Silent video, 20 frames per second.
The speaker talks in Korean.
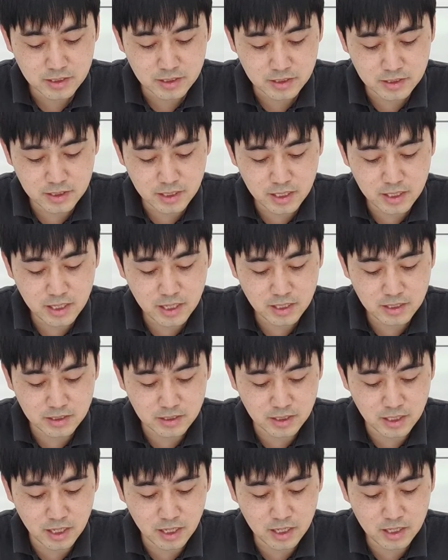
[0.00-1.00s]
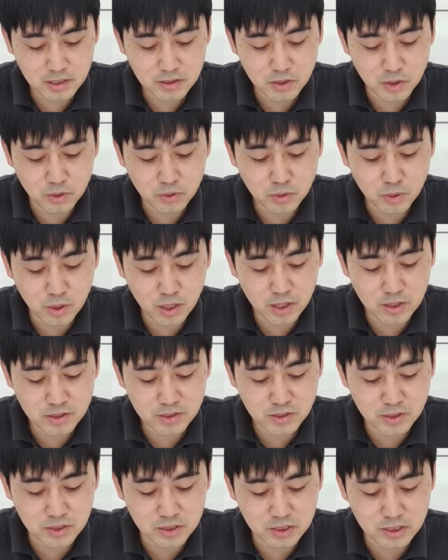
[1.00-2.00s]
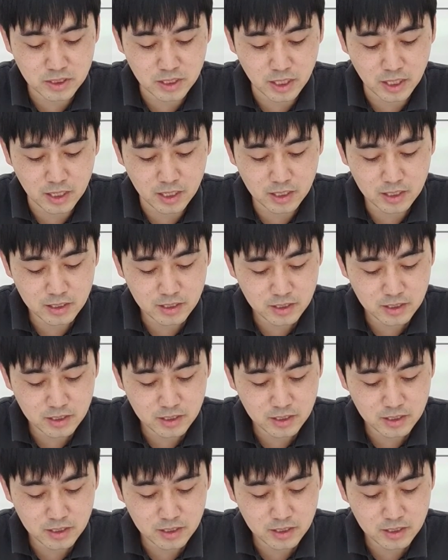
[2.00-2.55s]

그때에 그가 형통하였었느니라.